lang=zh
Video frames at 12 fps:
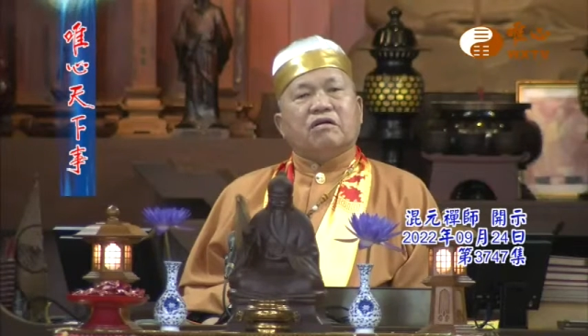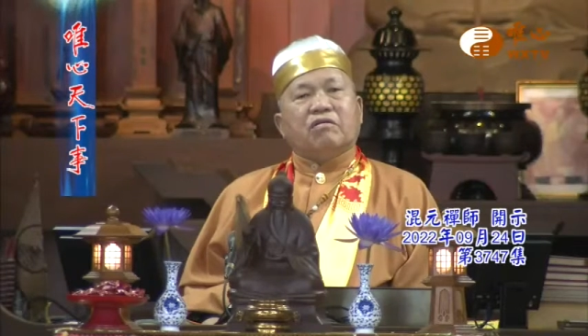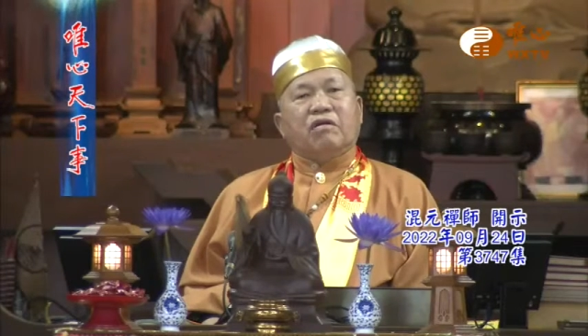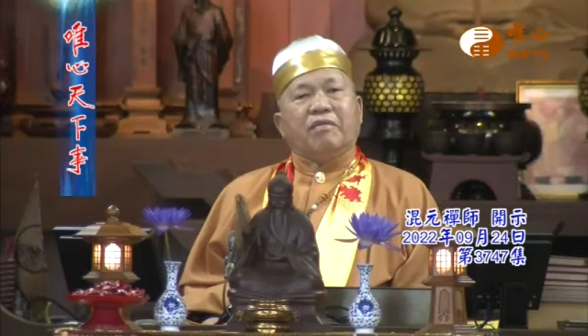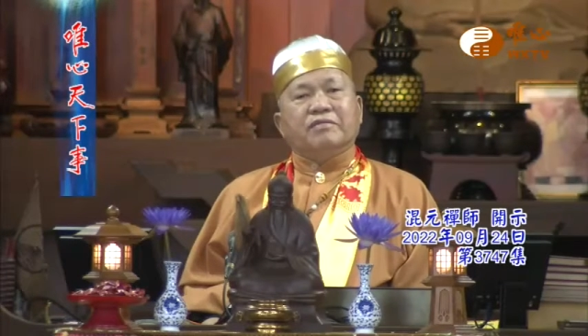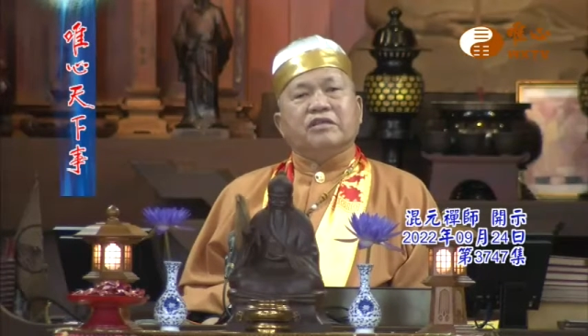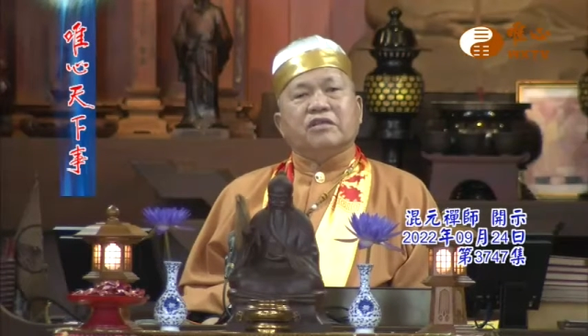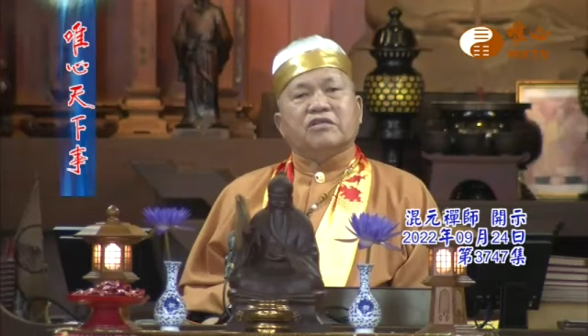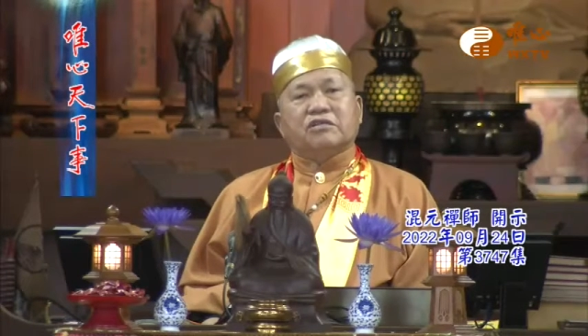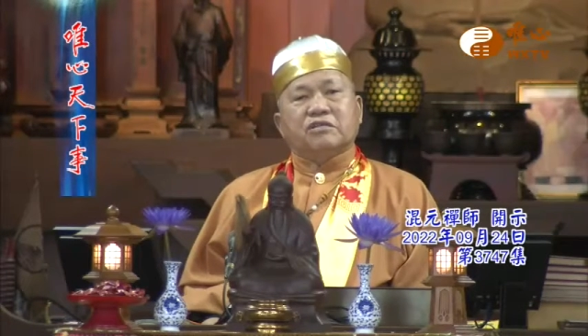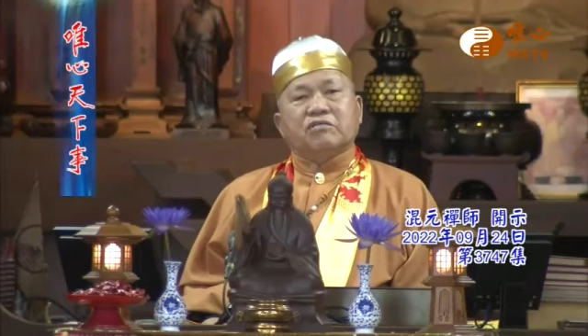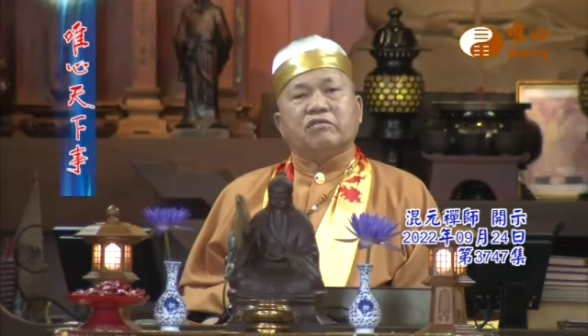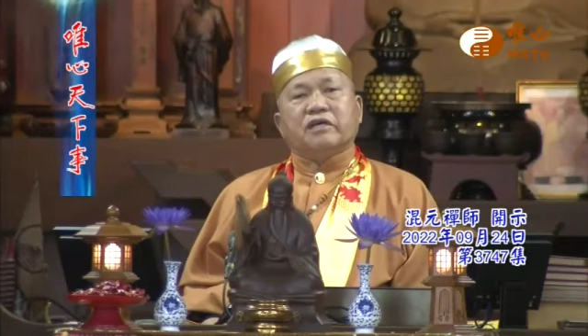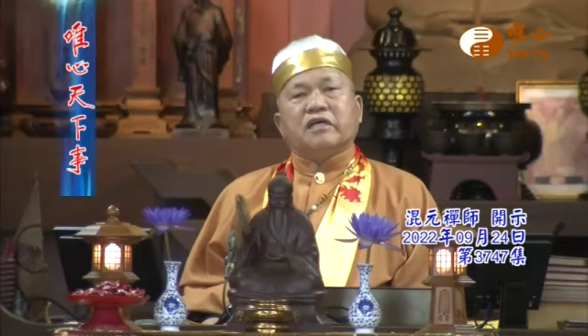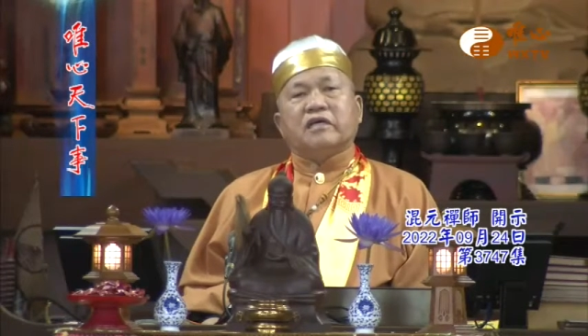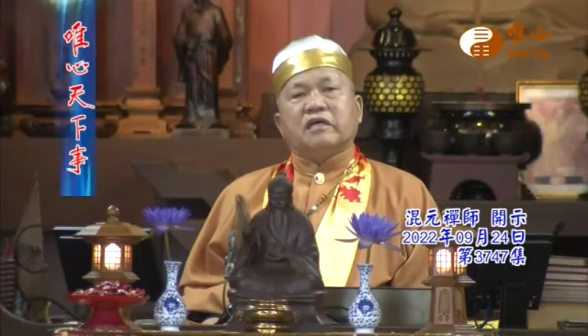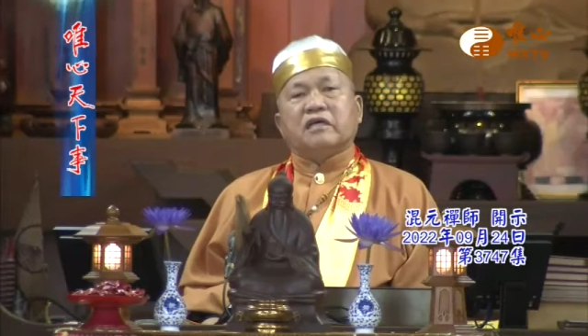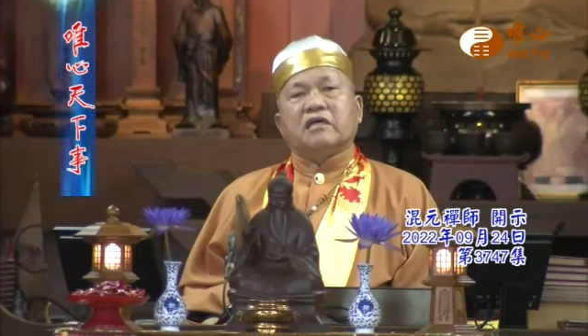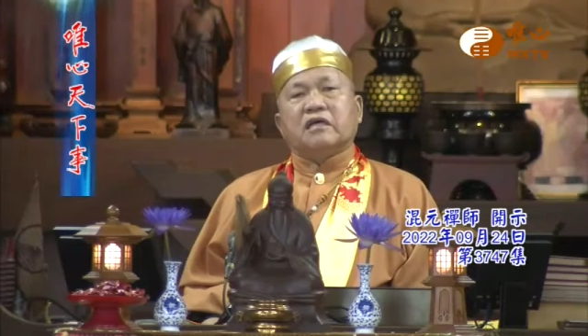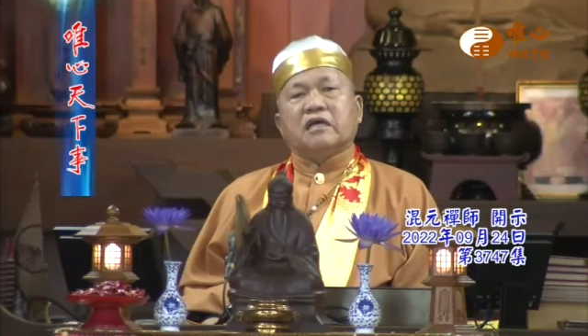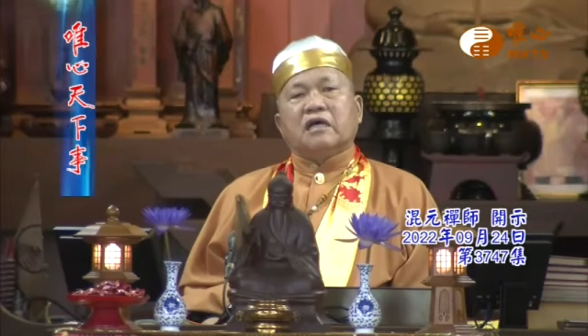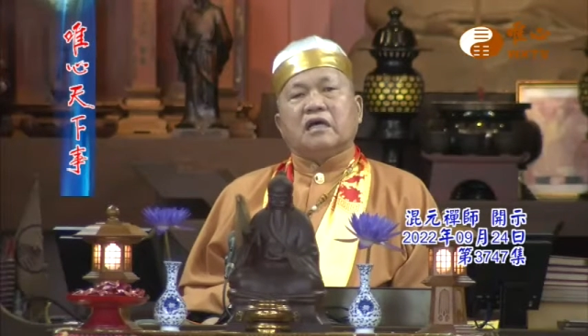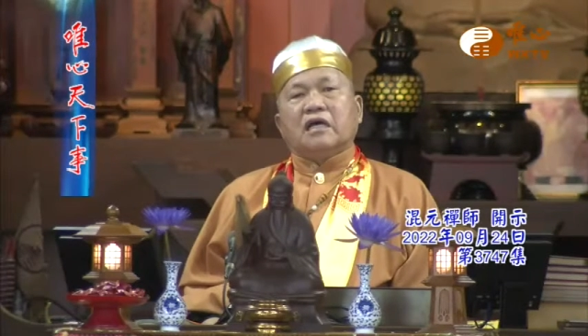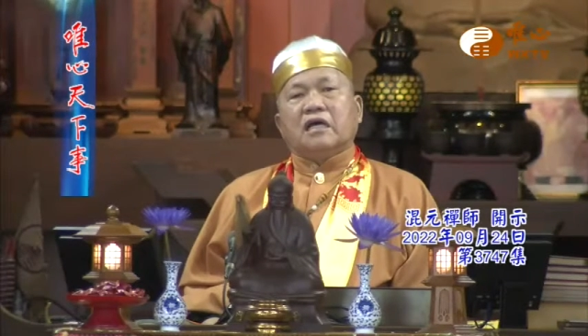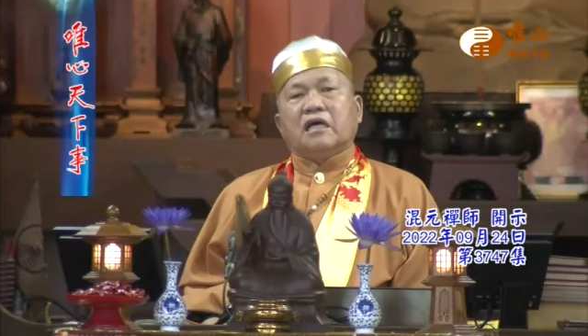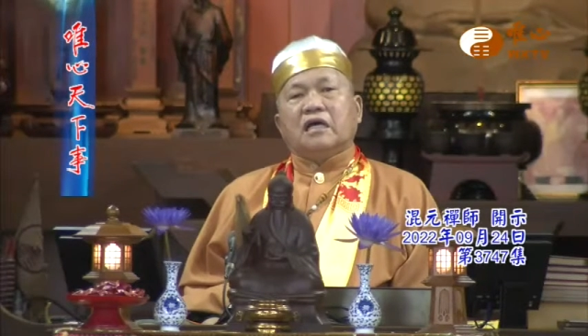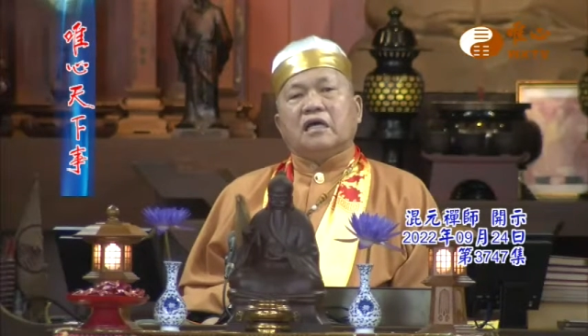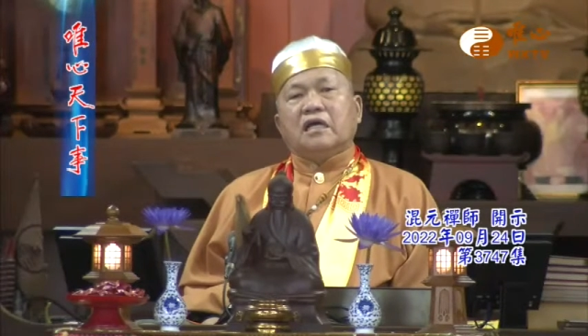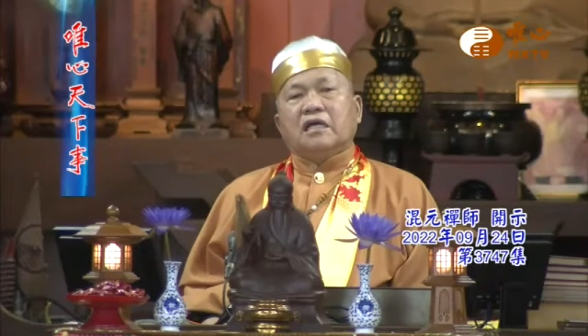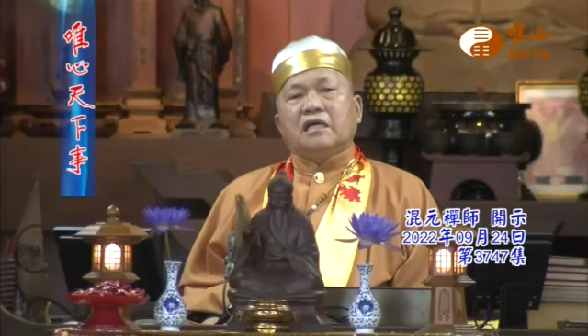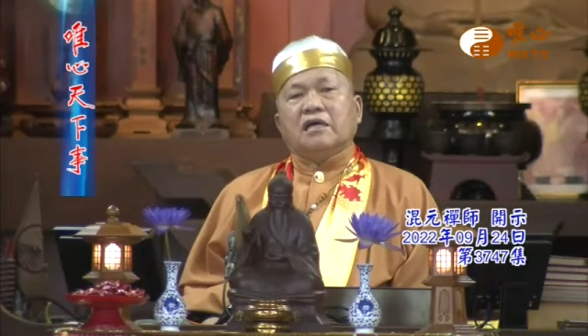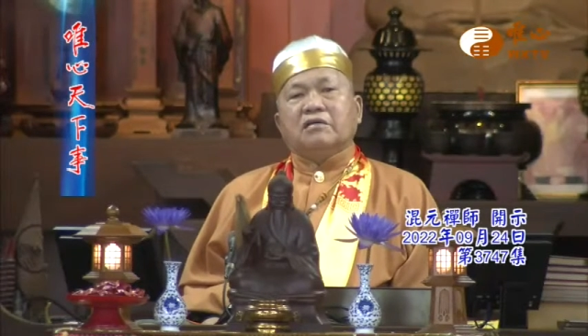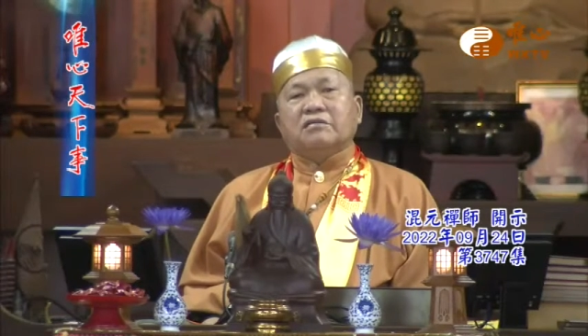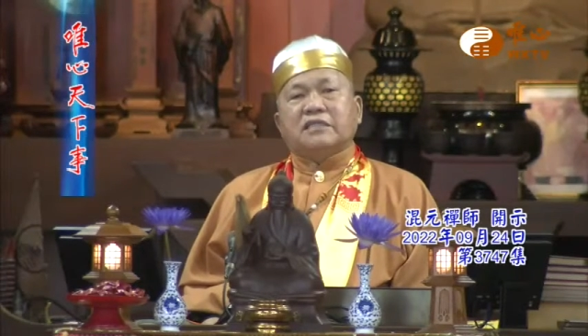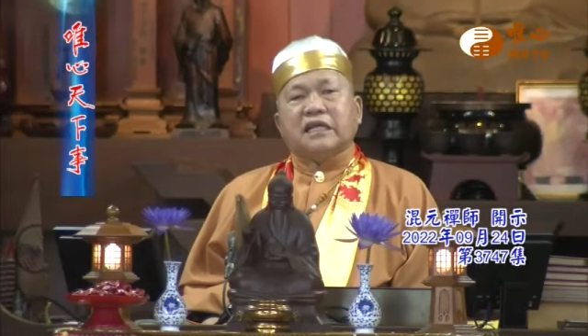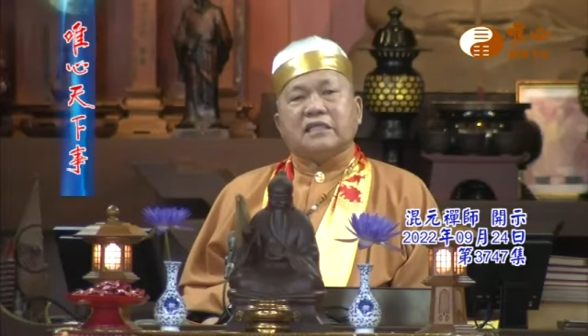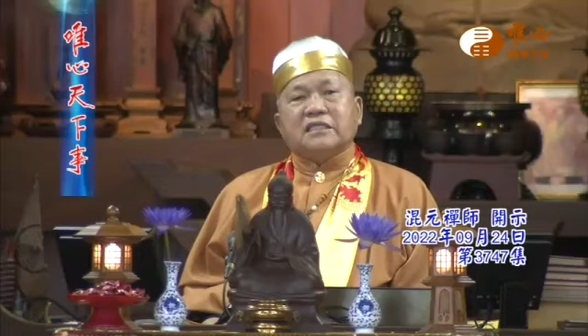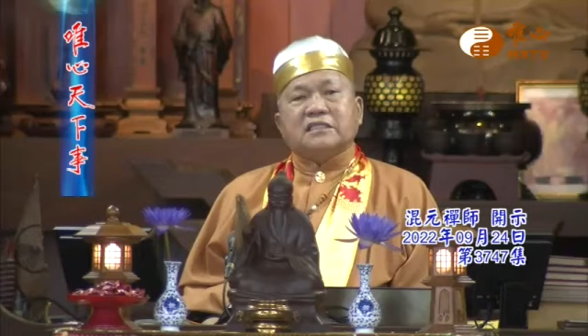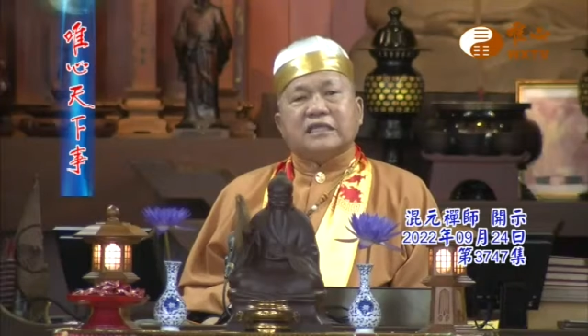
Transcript: 我们的思维要站